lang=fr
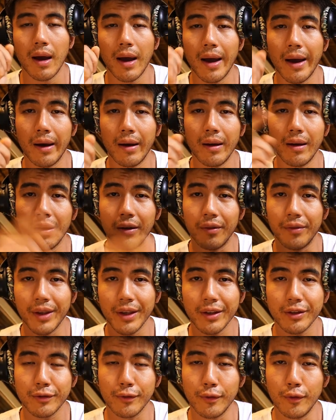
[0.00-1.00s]
À
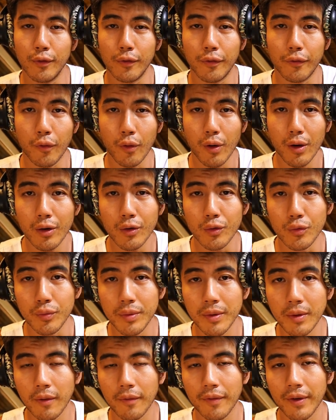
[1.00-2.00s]
l'inverse, le foie,
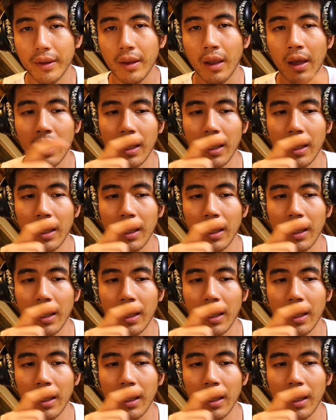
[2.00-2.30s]
lui en fait,